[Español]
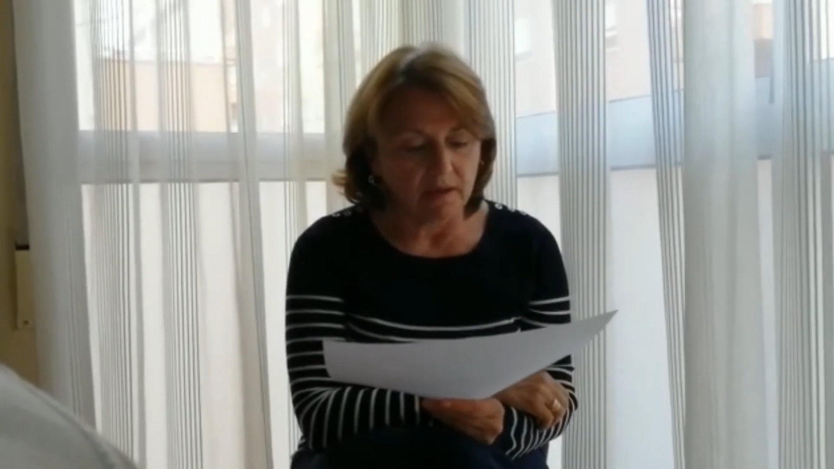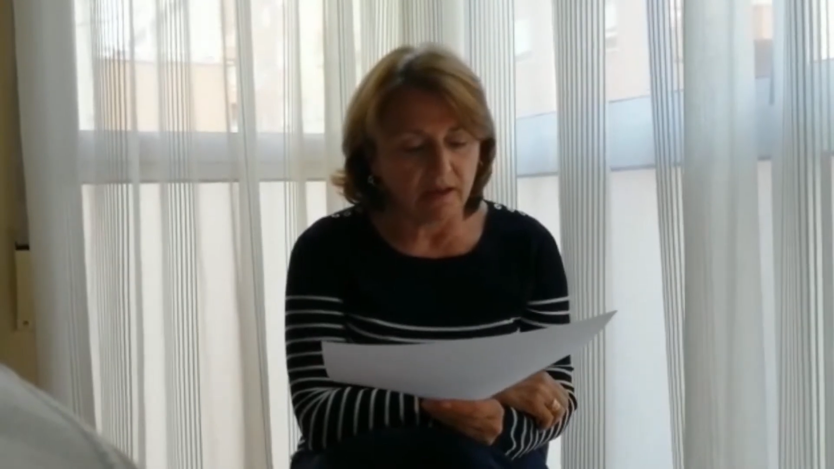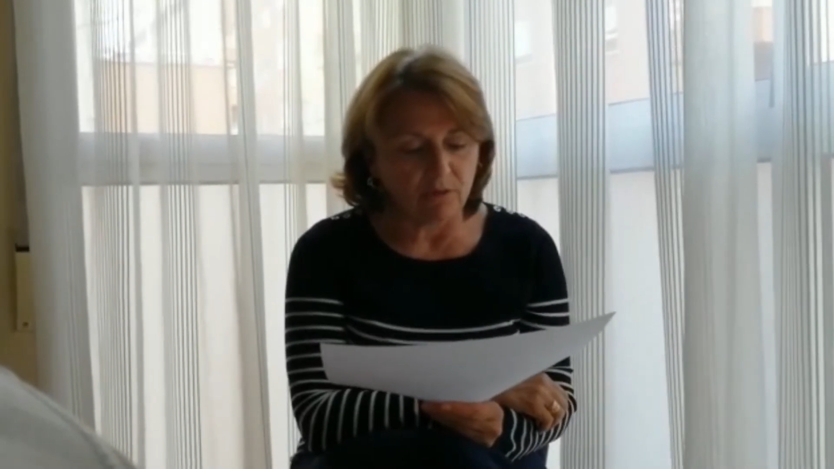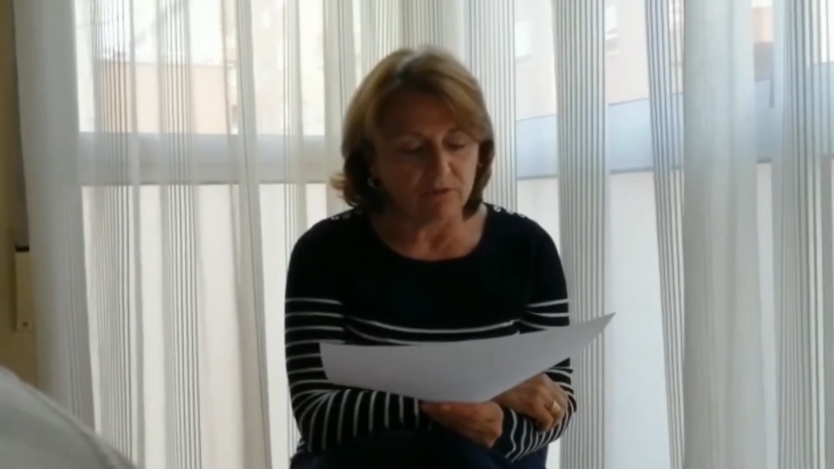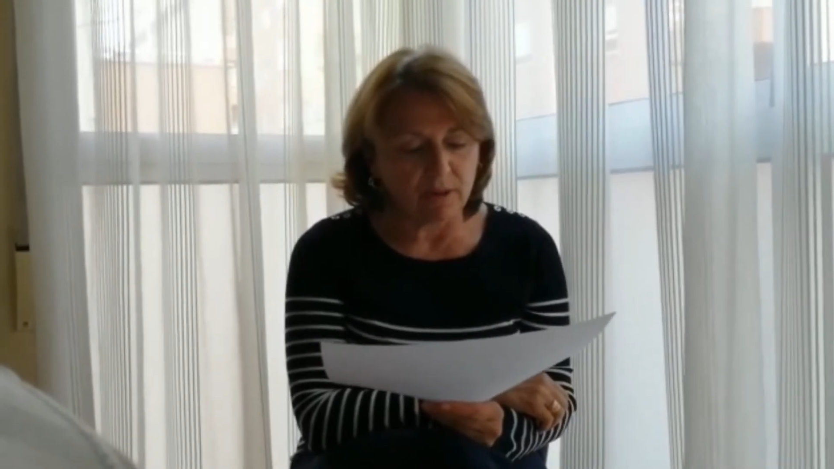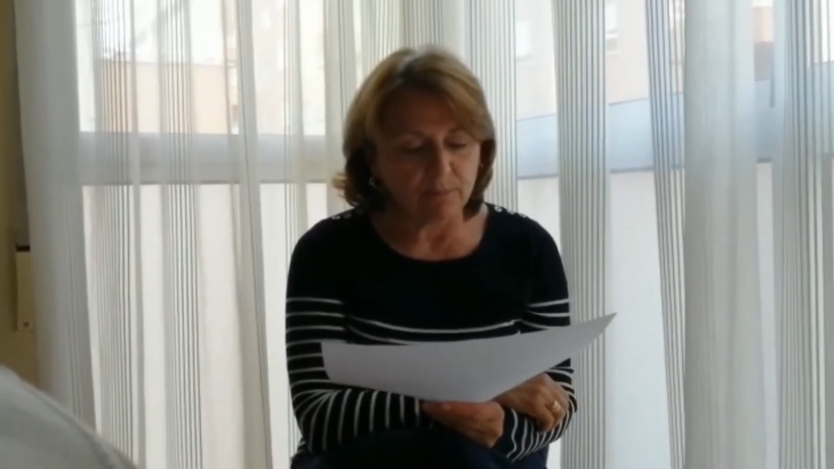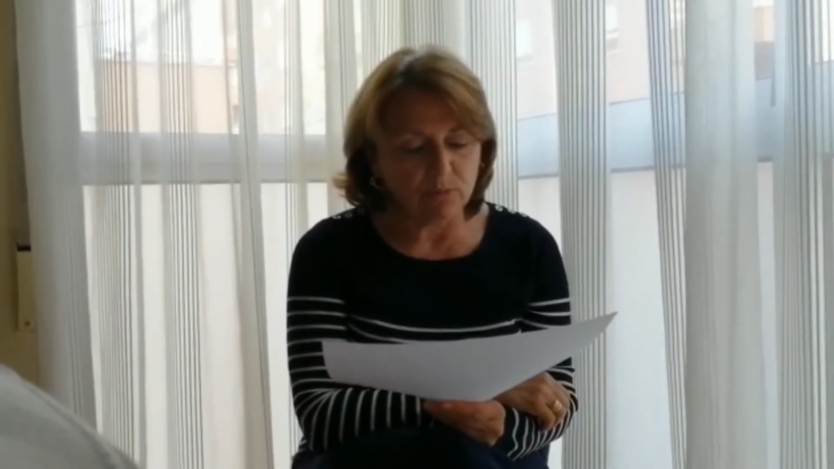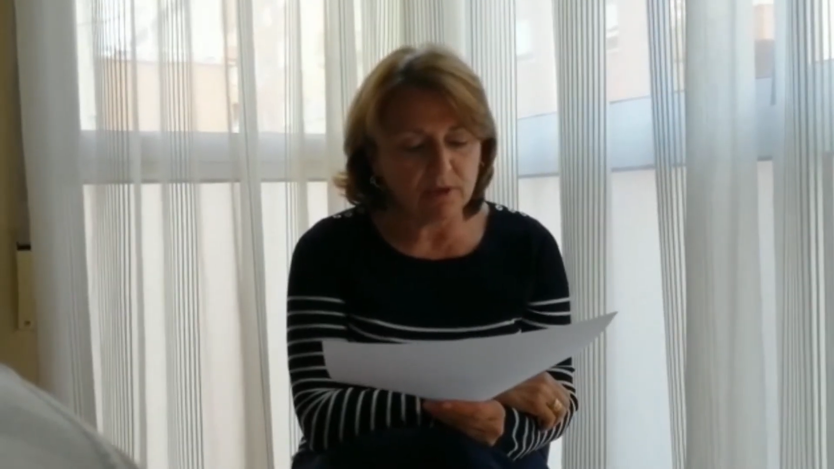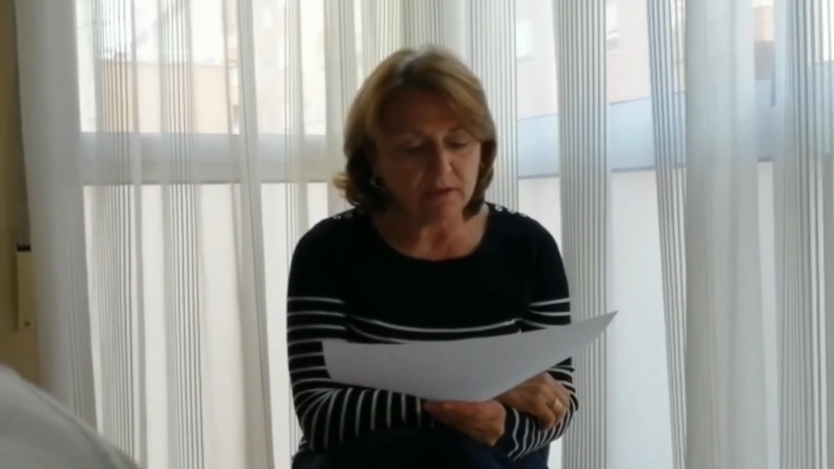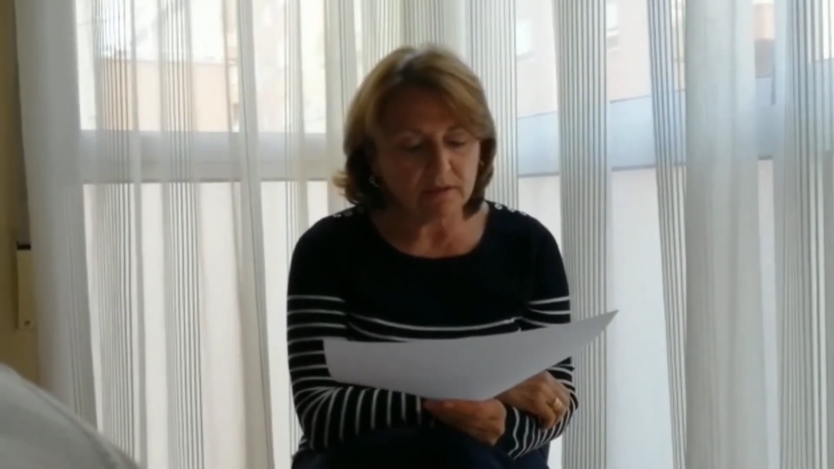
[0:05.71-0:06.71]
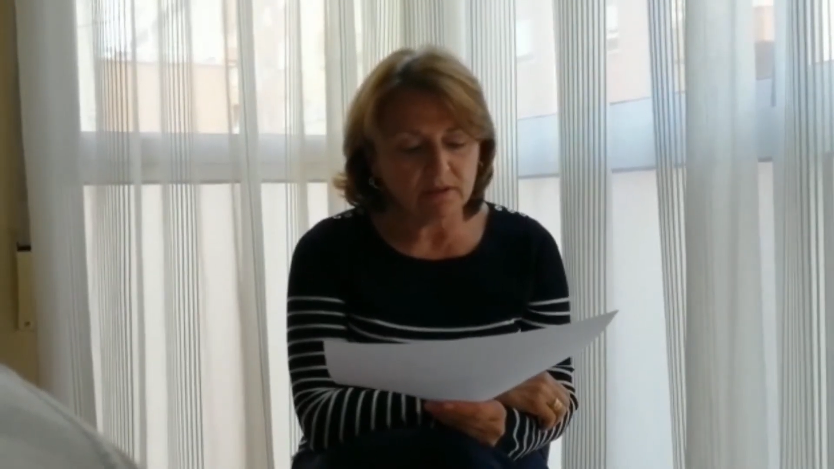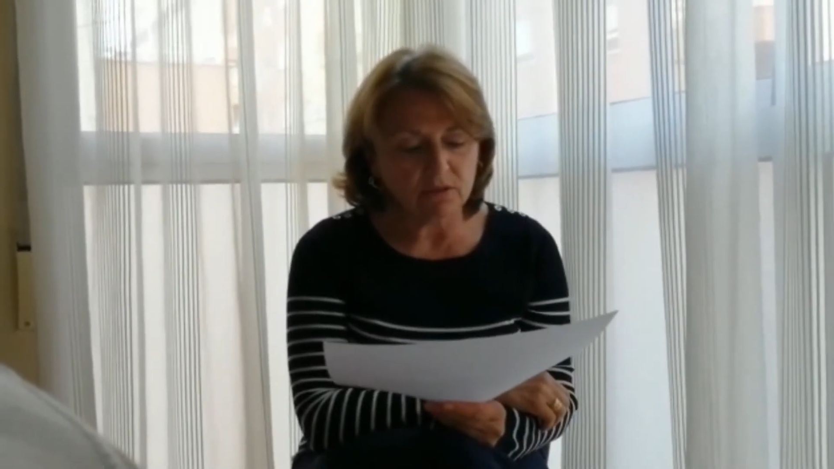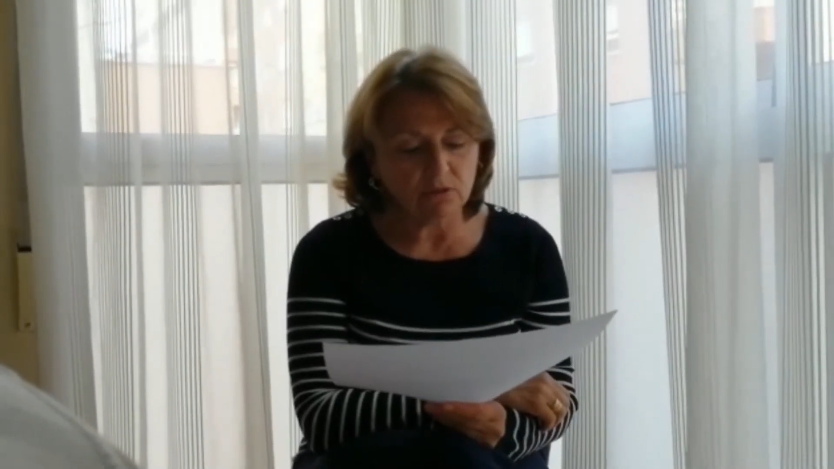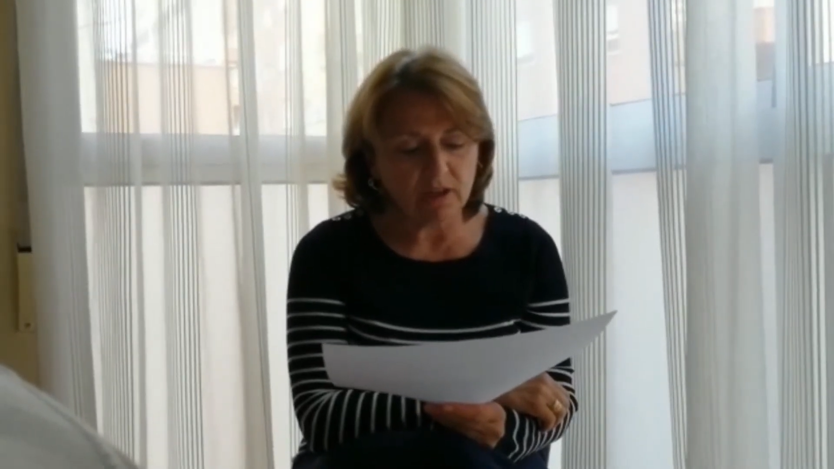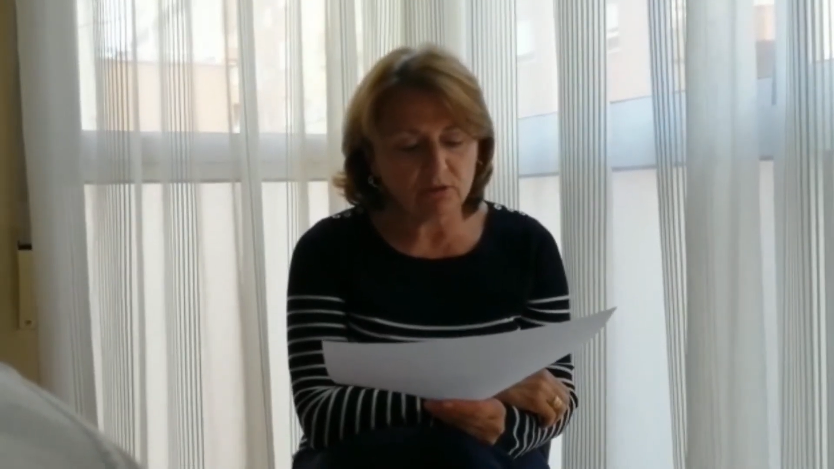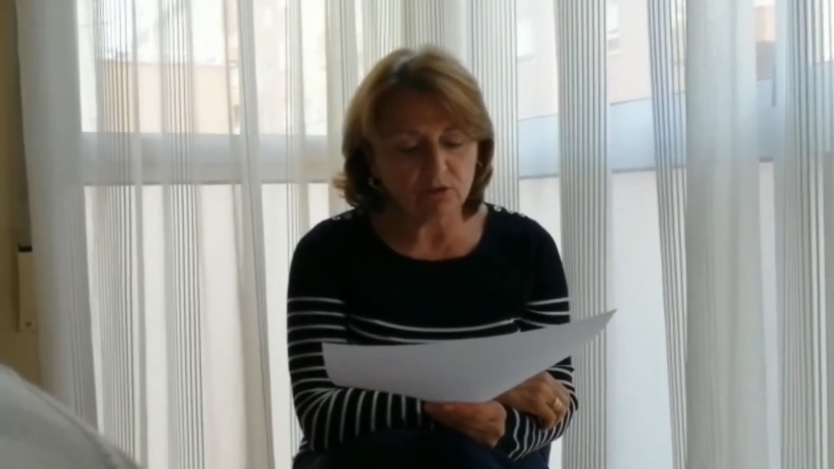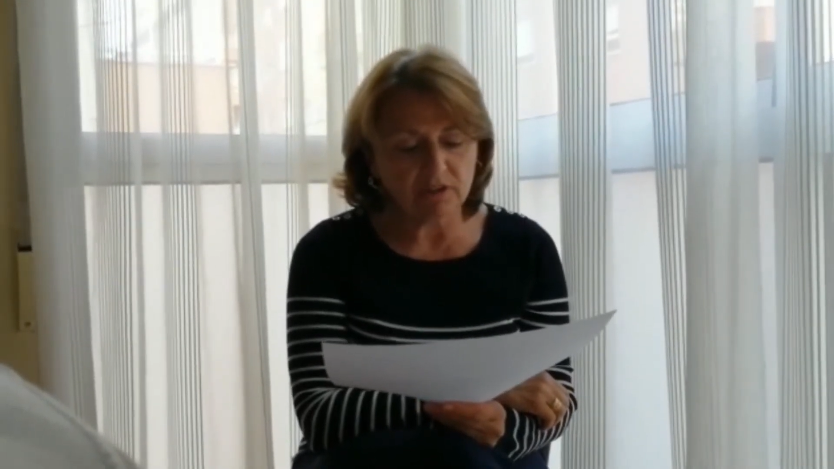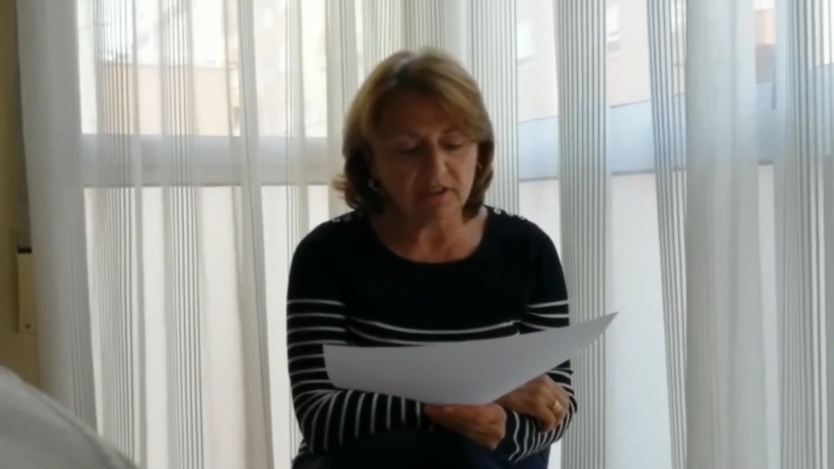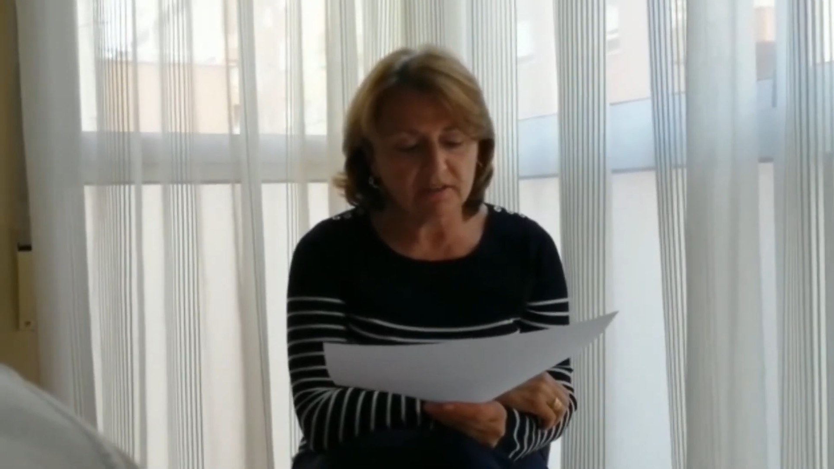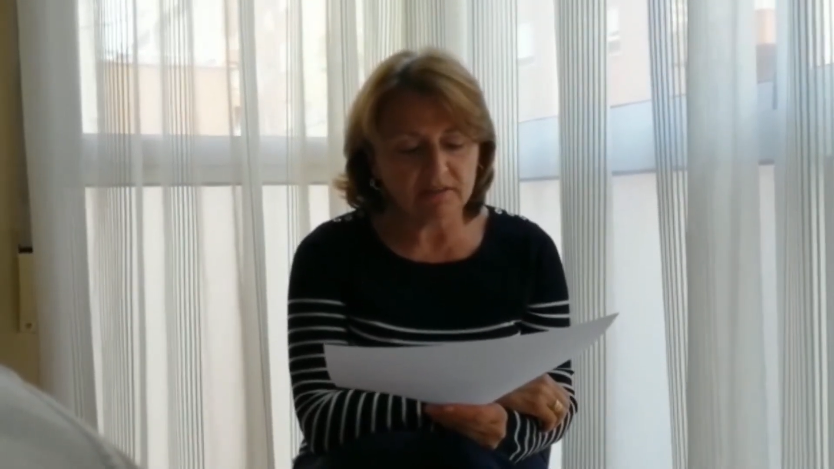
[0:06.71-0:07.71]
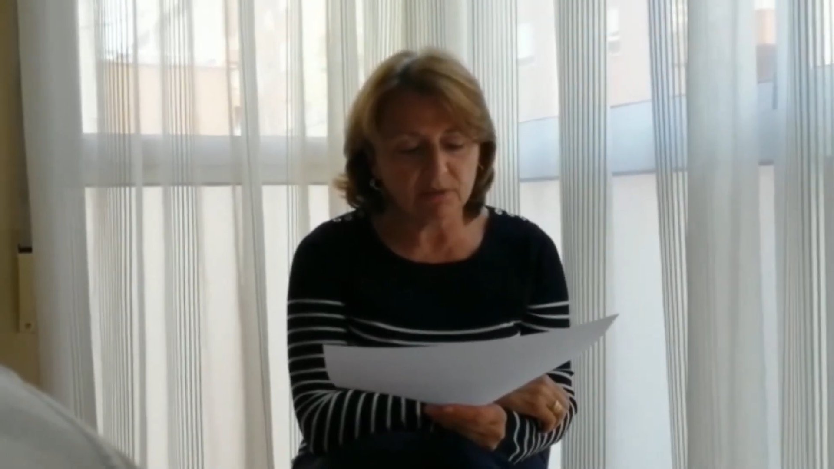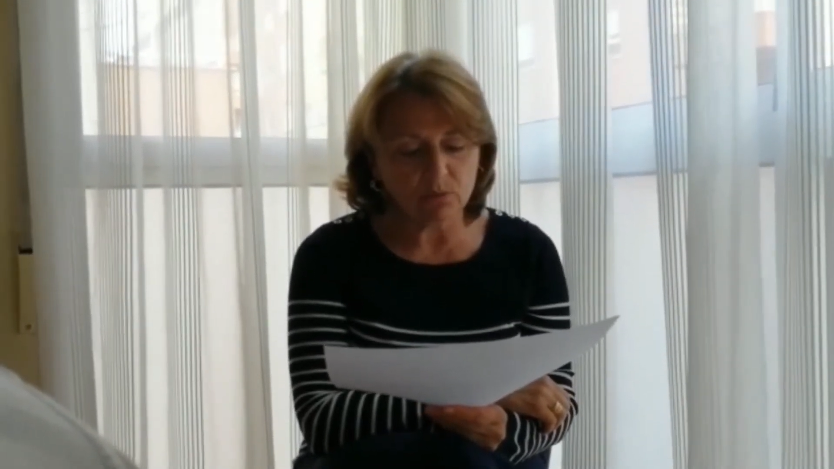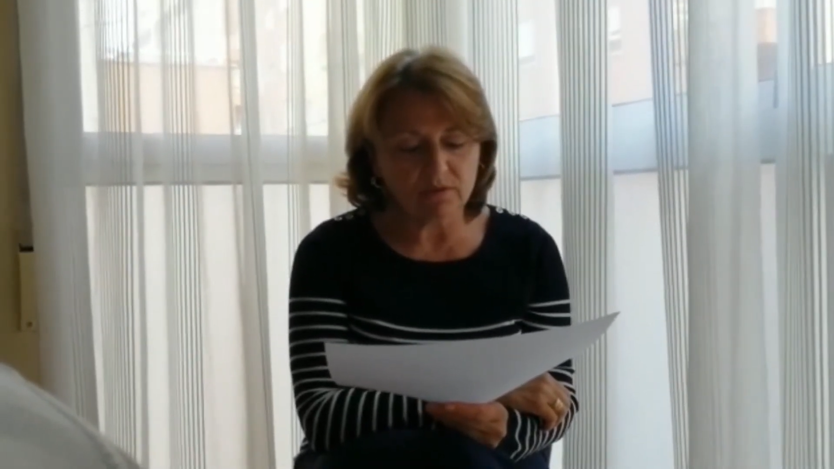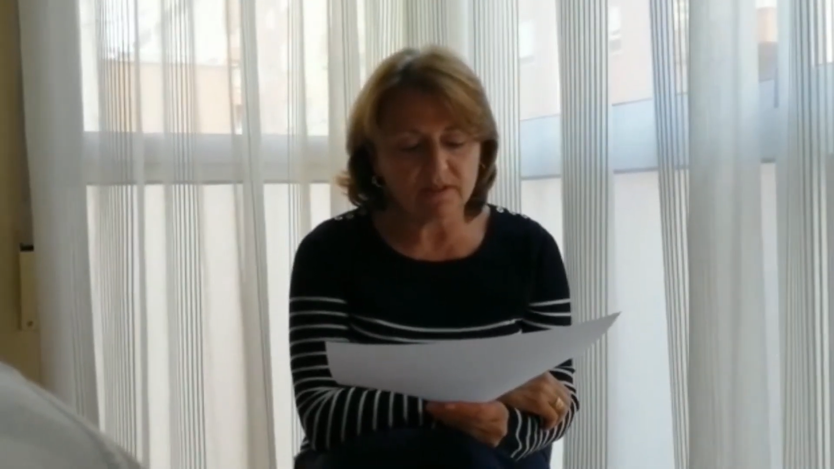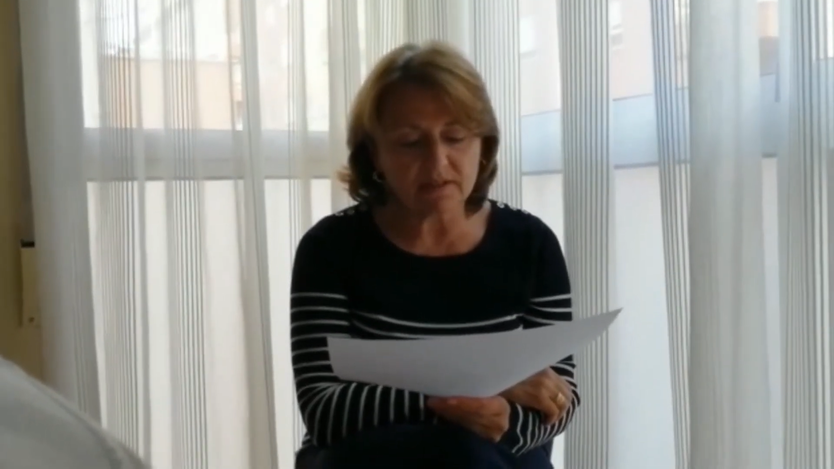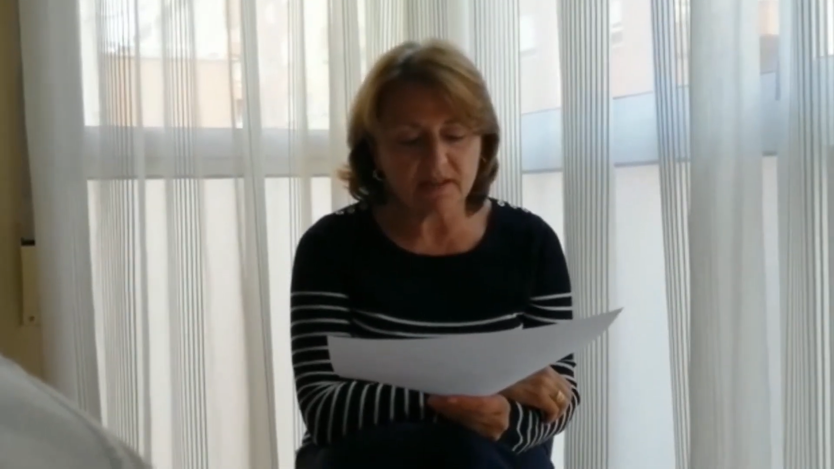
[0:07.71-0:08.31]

A Doña Pura no la cogían de nuevas